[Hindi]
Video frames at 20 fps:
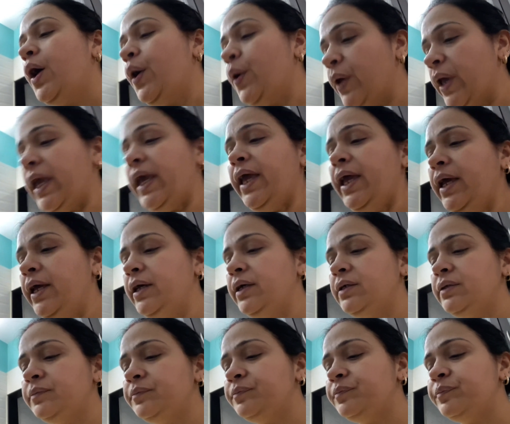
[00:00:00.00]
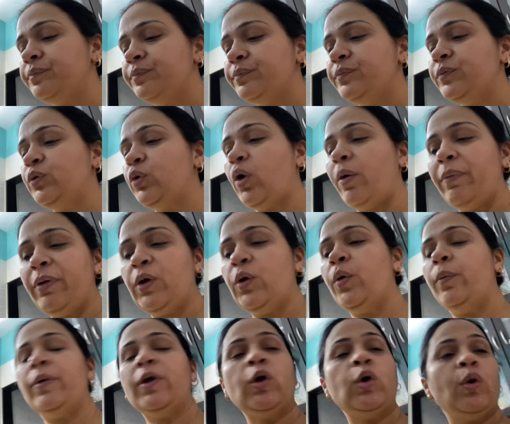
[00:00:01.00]
ओके तो अभी
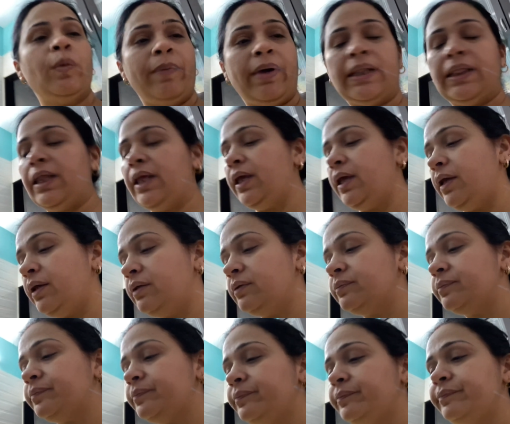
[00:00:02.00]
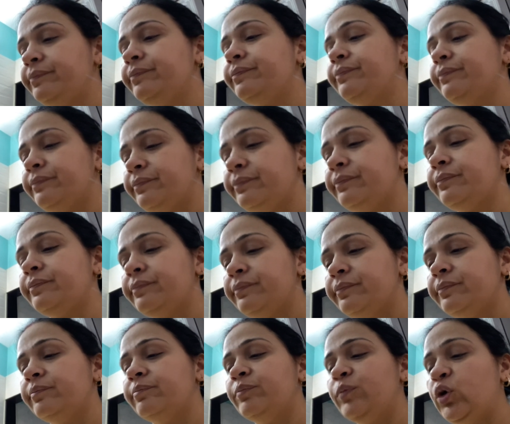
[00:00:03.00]
गोभी को घुमाते हैं
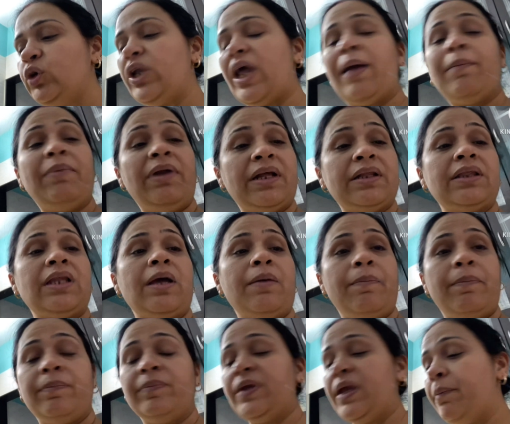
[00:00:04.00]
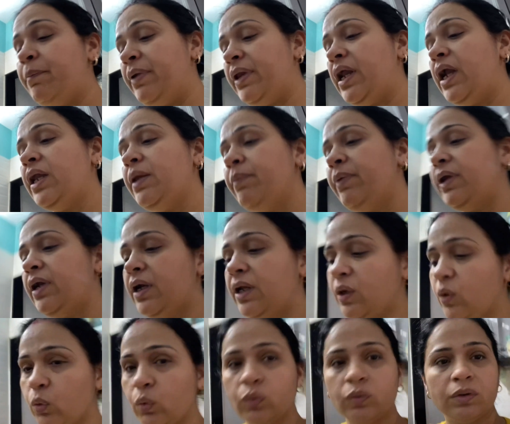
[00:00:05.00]
बहुत टाइम लगता है ये बिरयानी
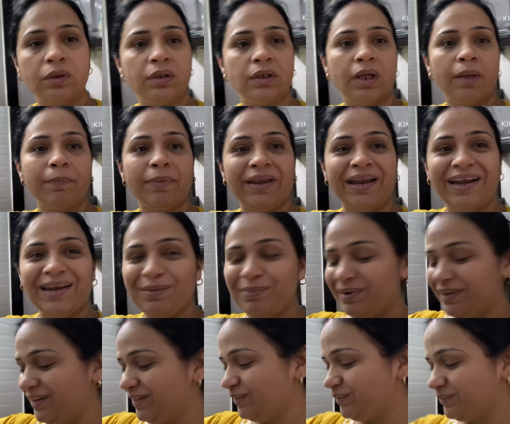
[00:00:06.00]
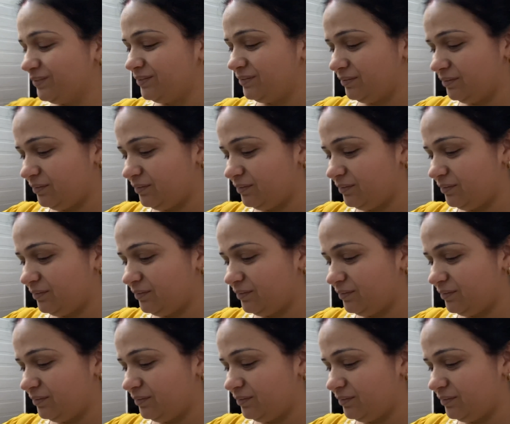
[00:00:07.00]
बनाने को ये बिरयानी बनाने को